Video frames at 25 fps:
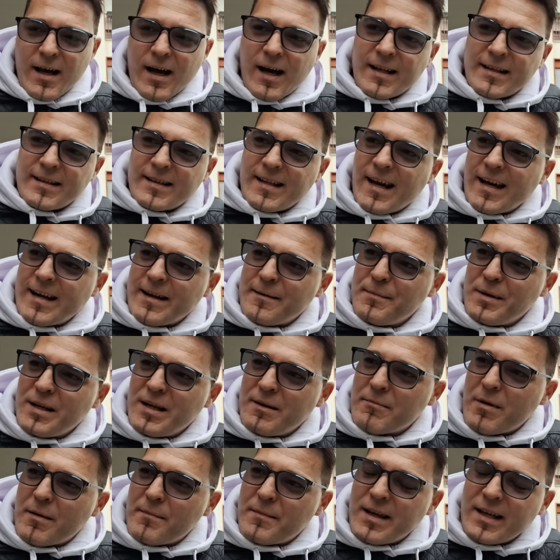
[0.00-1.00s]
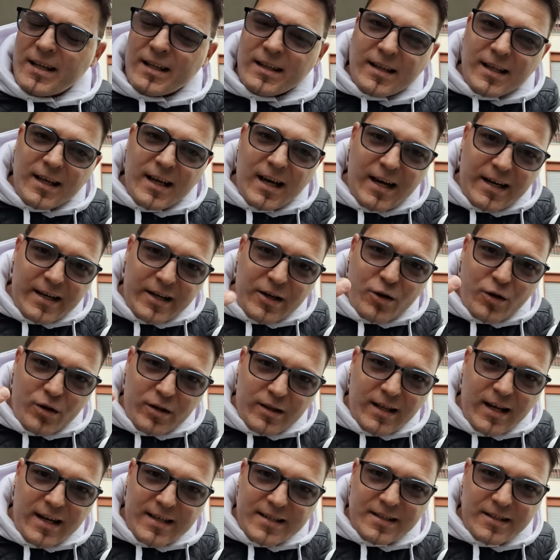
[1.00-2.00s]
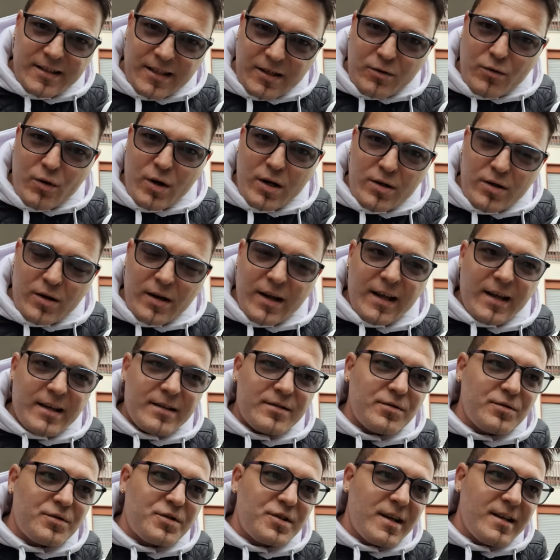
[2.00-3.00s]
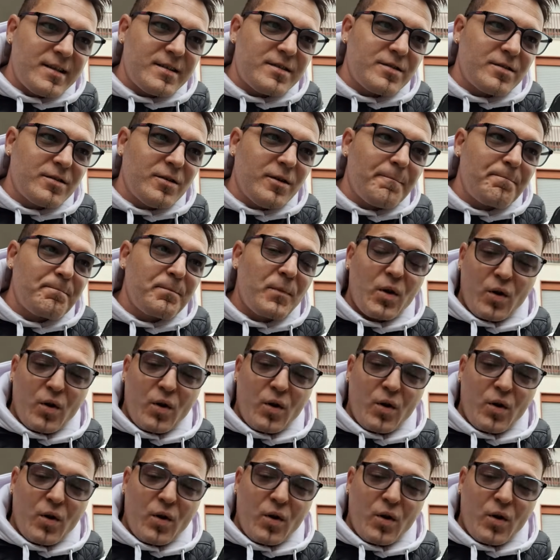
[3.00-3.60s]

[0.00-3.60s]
andare minimamente a ricordarsi di quello che è successo